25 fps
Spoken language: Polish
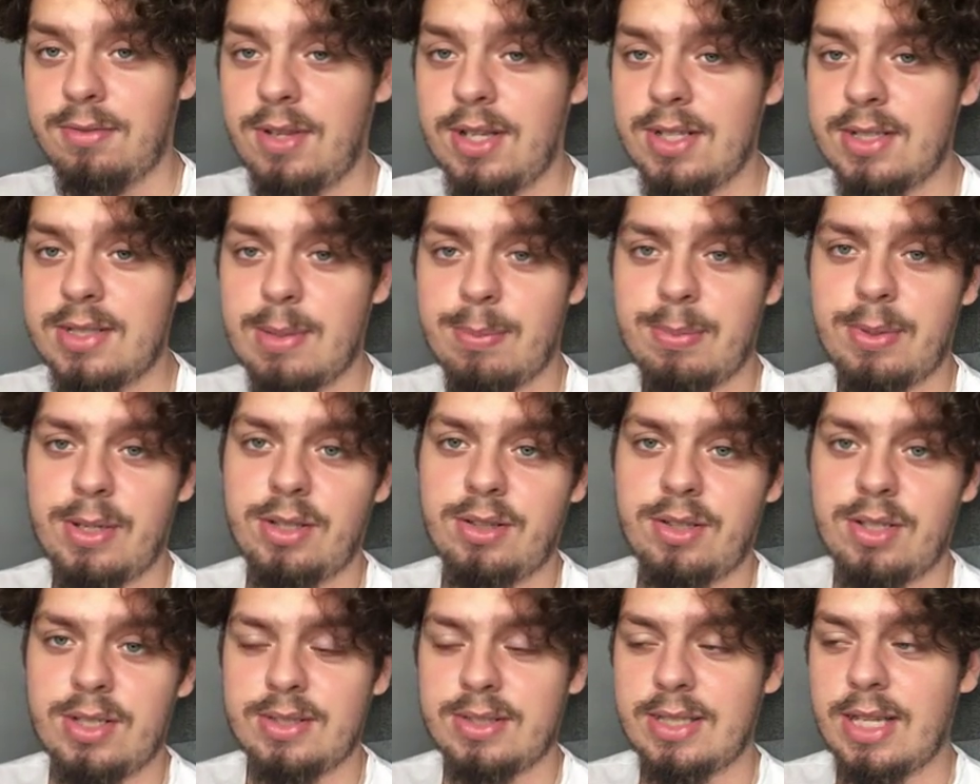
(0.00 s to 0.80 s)
Więc
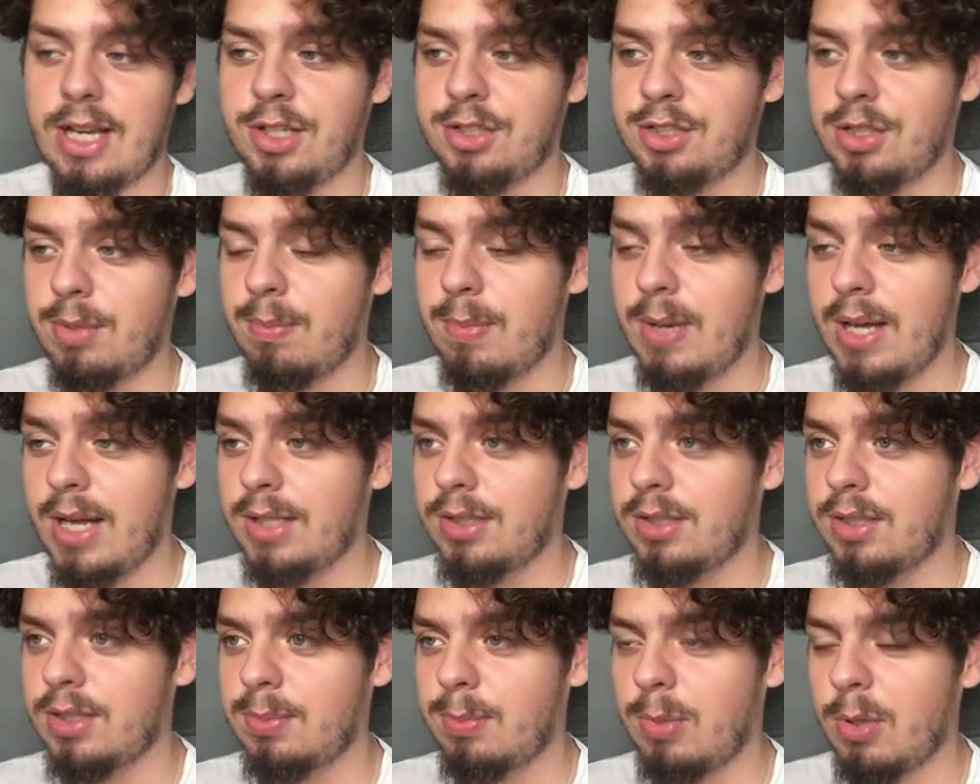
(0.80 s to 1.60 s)
Tupperware to jest także
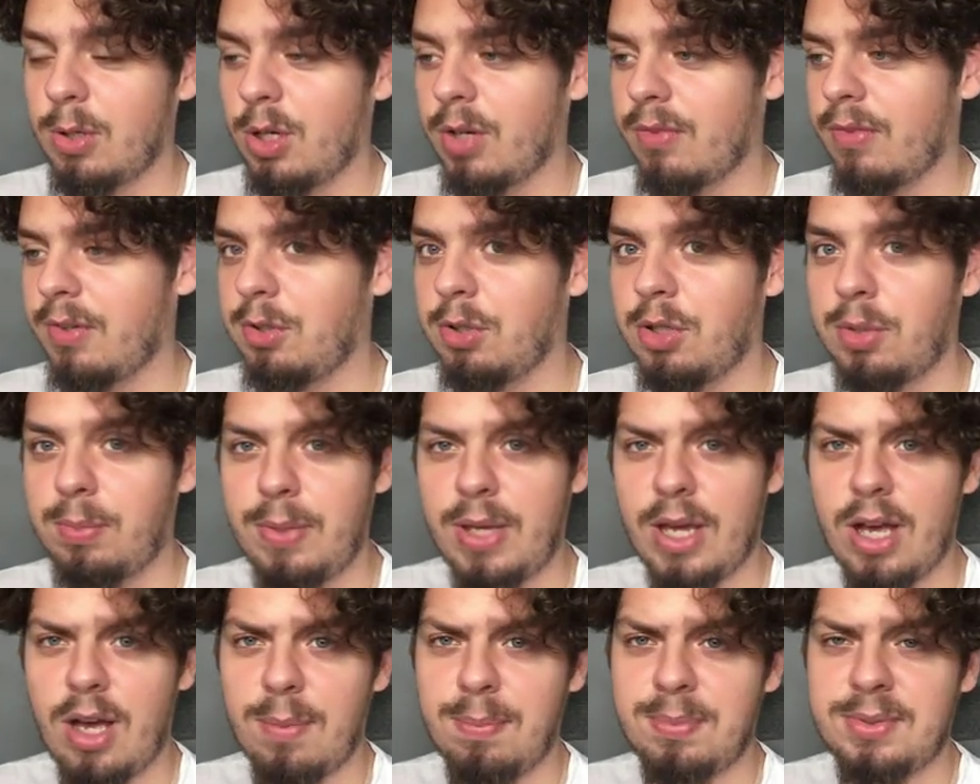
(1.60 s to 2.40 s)
bardzo spoko według
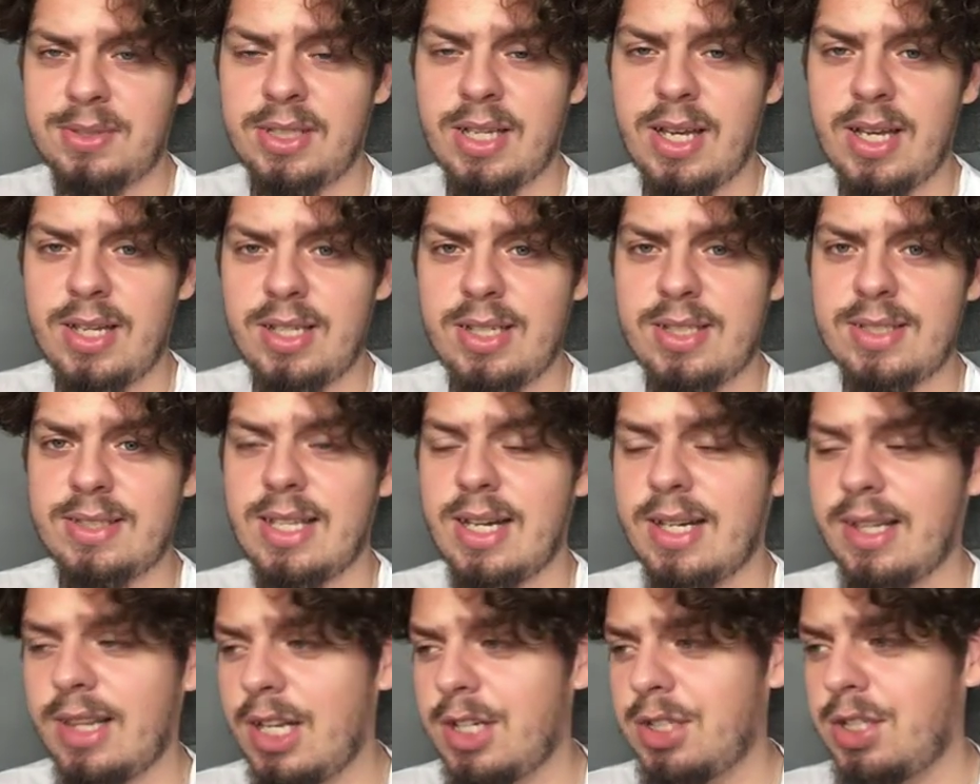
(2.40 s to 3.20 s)
mnie opcja i
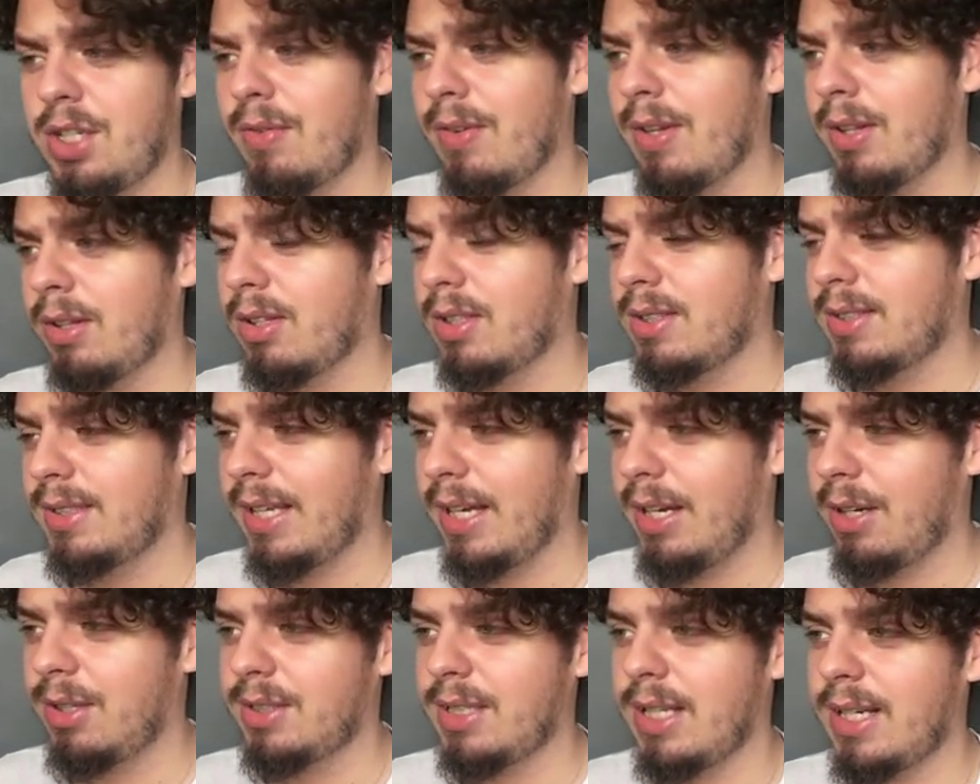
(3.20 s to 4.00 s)
serdecznie Wam to z
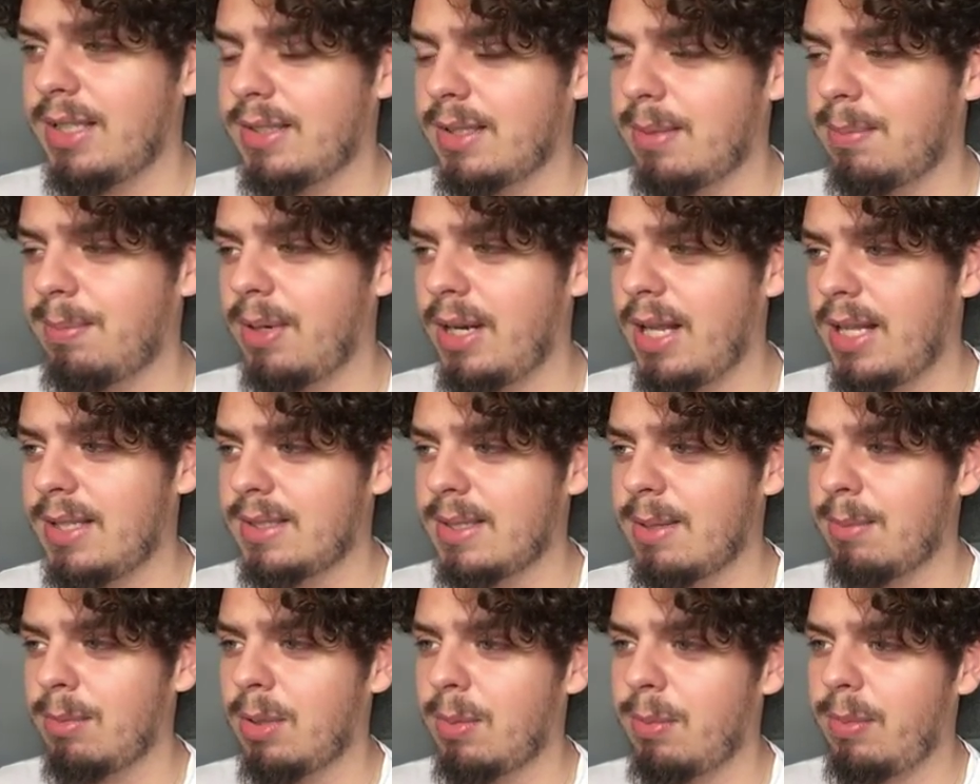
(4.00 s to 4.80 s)
całego serca
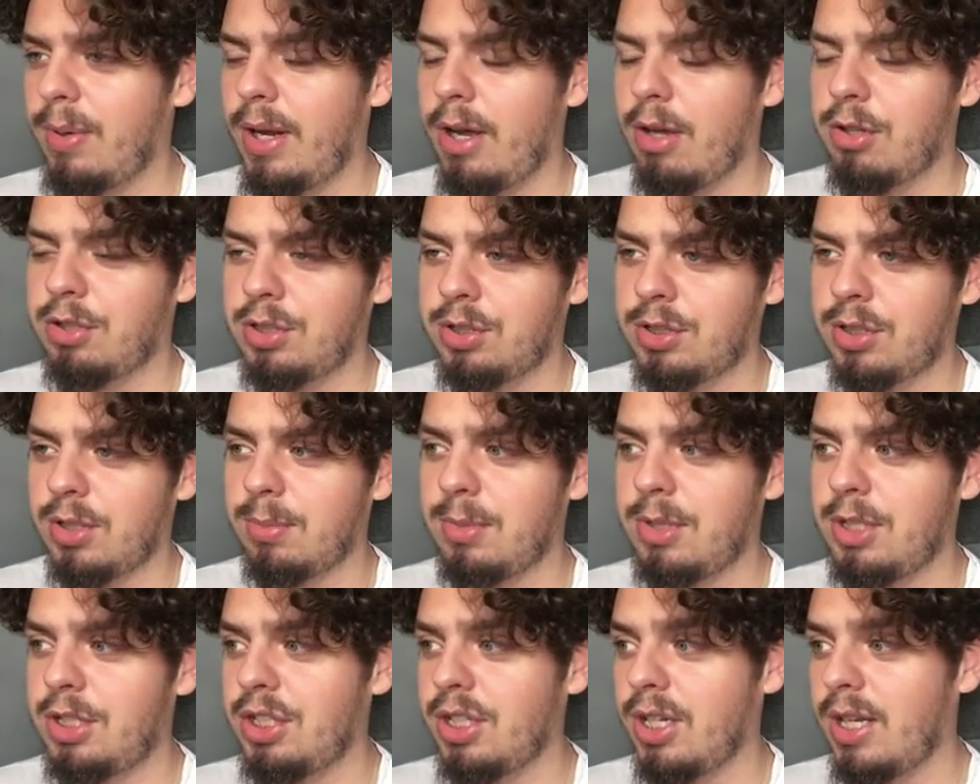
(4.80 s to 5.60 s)
polecam, no bo ja
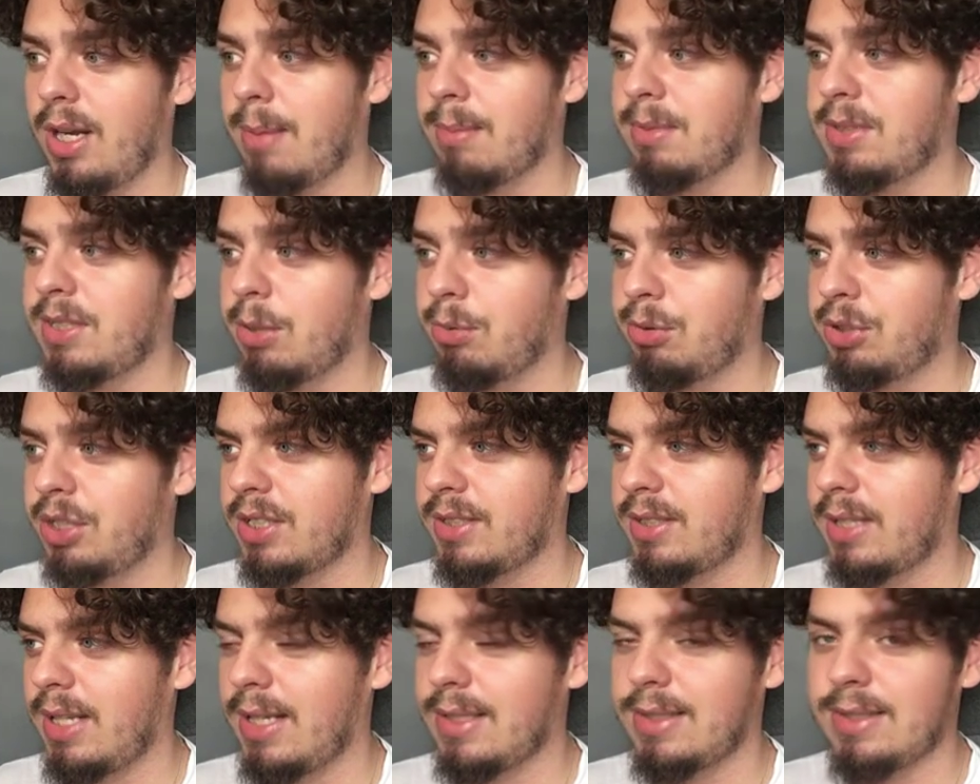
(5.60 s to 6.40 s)
osobiście gram cały
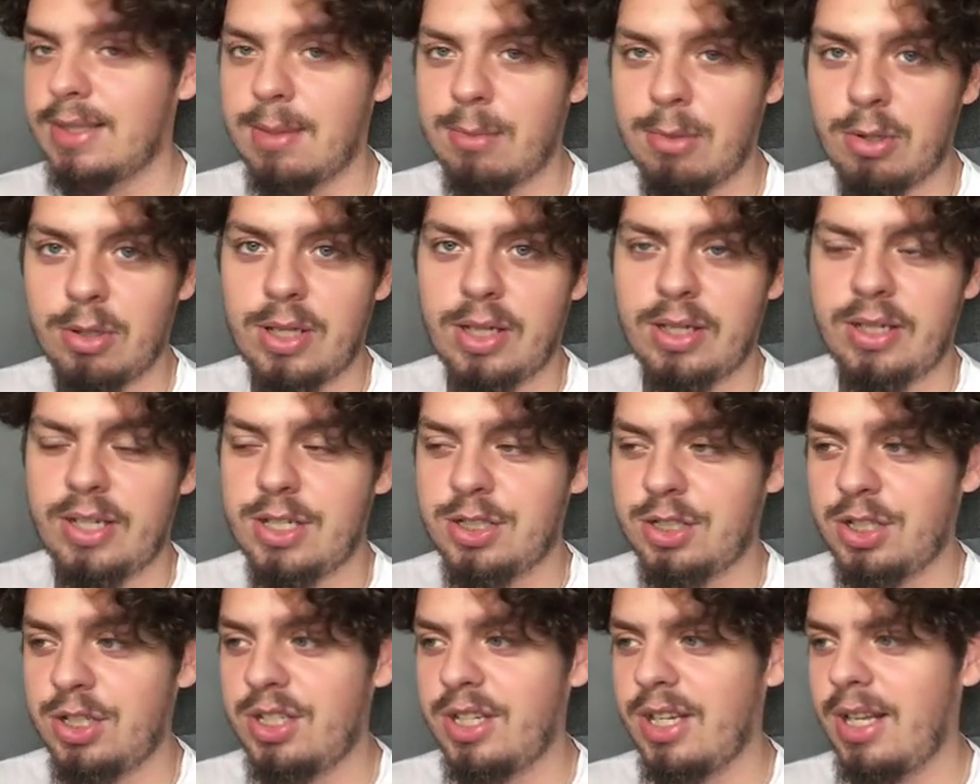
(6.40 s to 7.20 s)
czas teraz na modach,
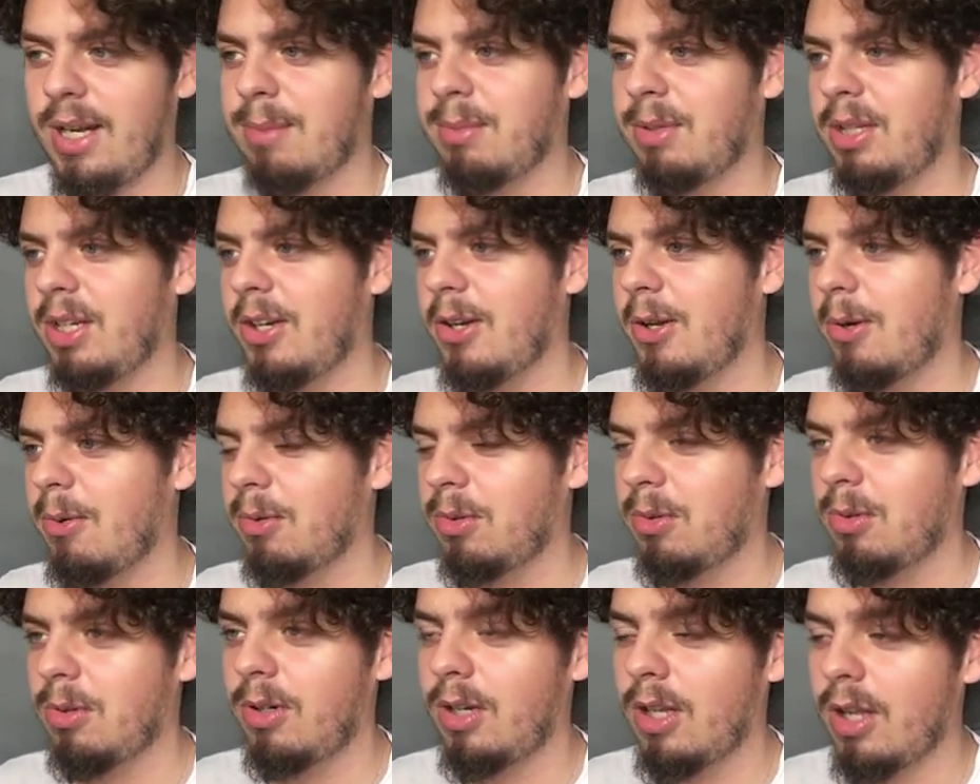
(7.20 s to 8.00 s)
jeżeli nie gram tego
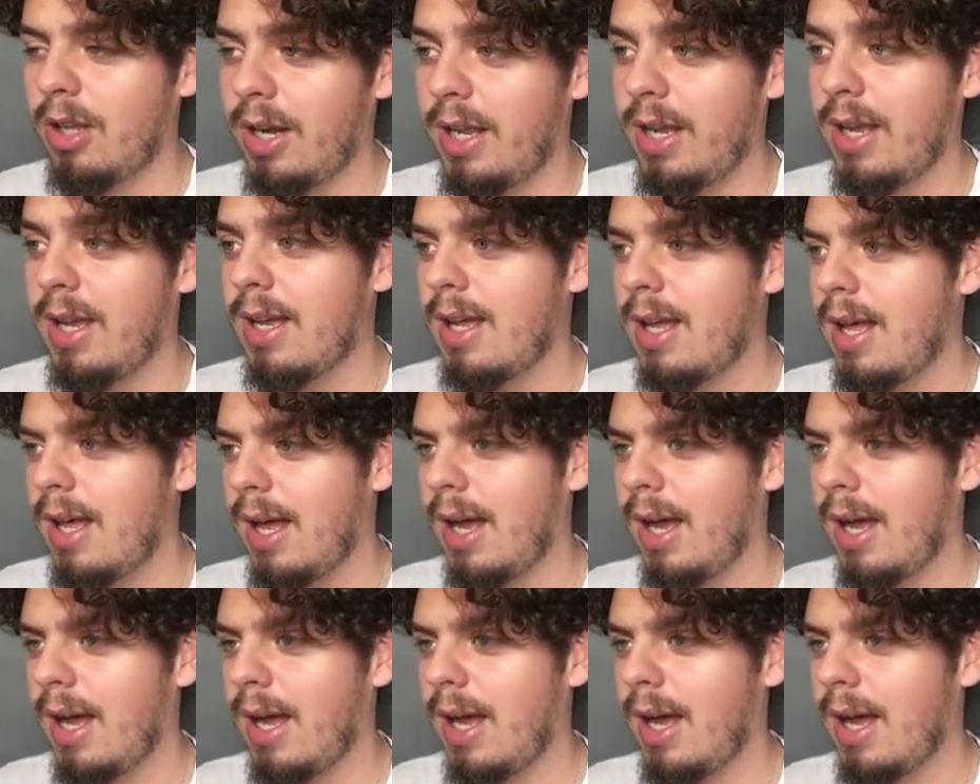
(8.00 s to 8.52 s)
Road to Glory,